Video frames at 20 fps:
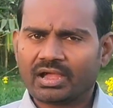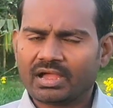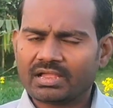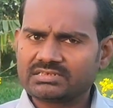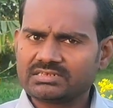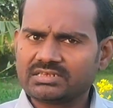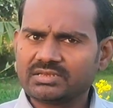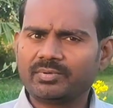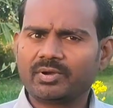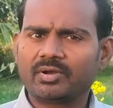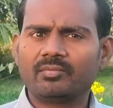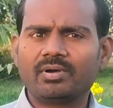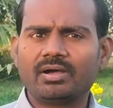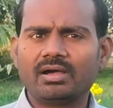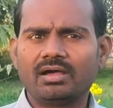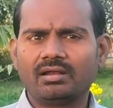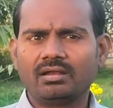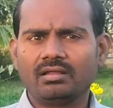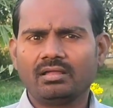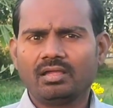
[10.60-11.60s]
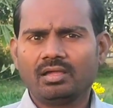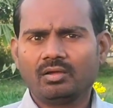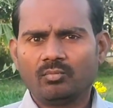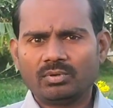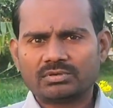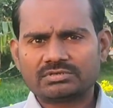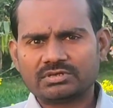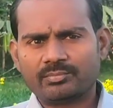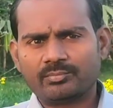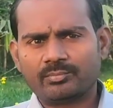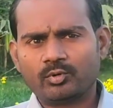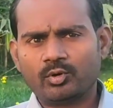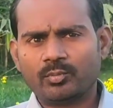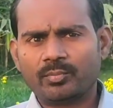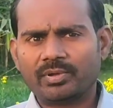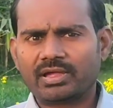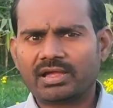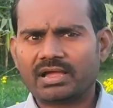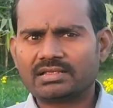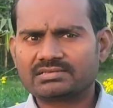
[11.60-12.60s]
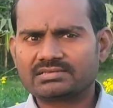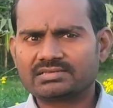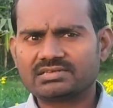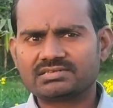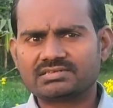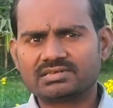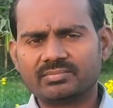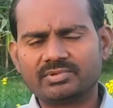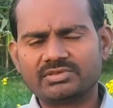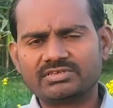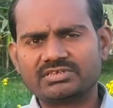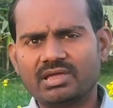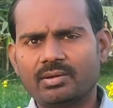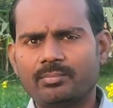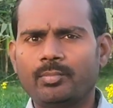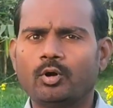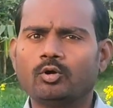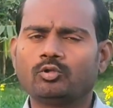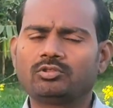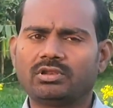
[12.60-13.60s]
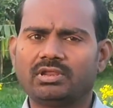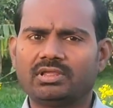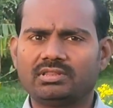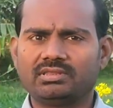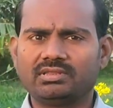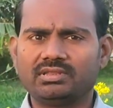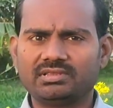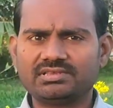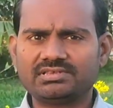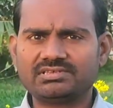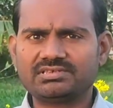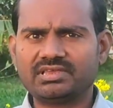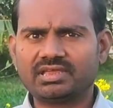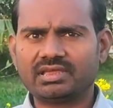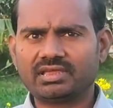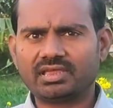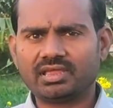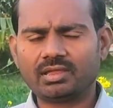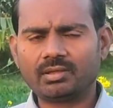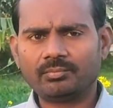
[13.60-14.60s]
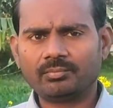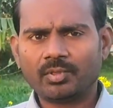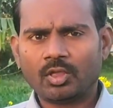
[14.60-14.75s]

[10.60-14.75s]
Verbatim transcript: अच्छी बढ़वार व संपूर्ण विकास की समस्या बहुत रहती है जिससे कि